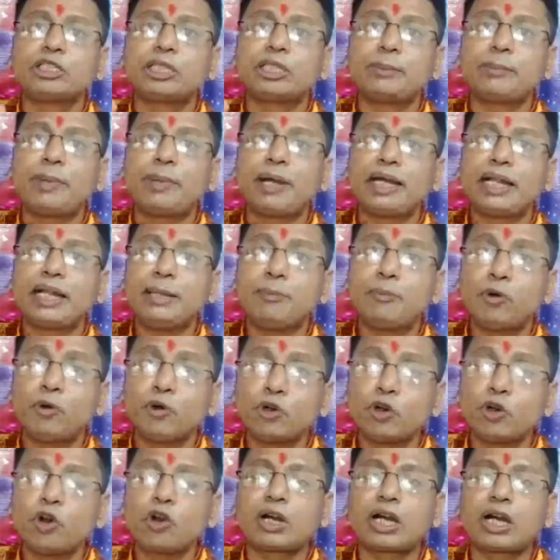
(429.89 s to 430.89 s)
হতে পারে
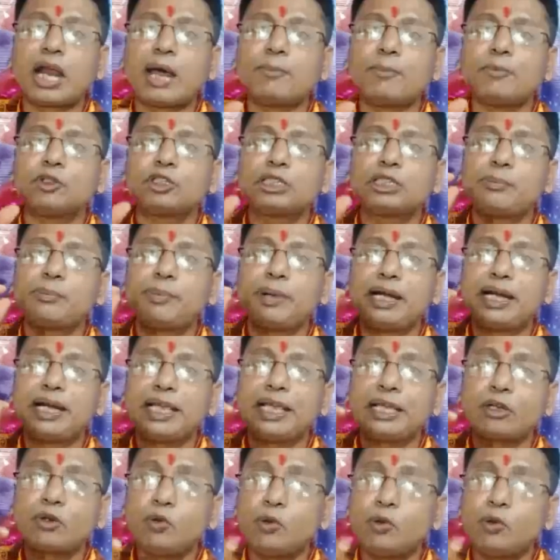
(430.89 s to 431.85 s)
পনেরো গ্রাম হতে পারে